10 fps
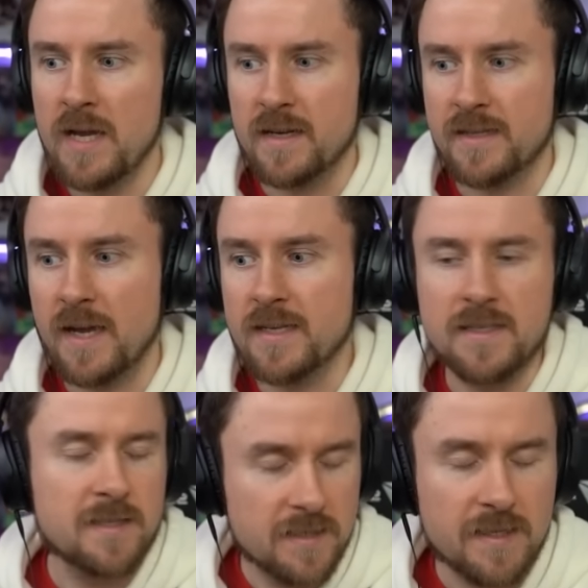Das
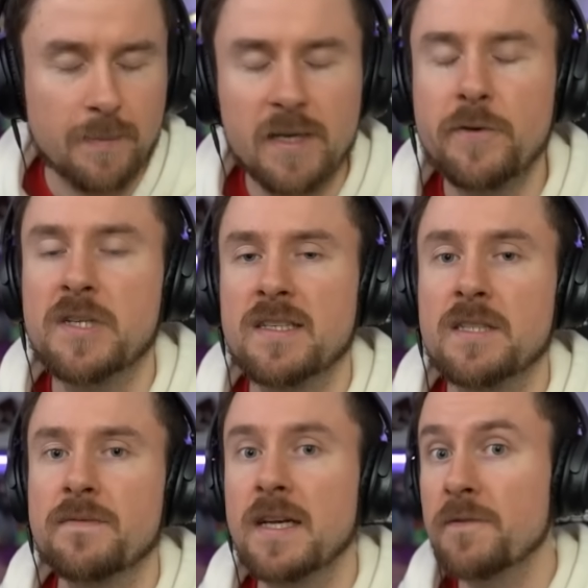heißt, es ist am Ende wirklich das
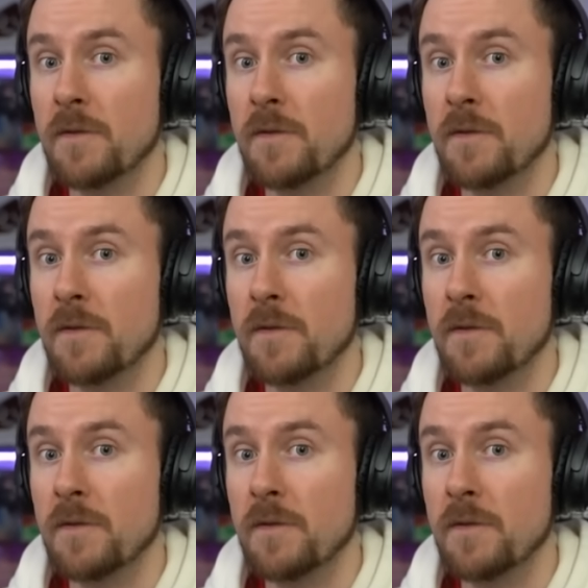Event.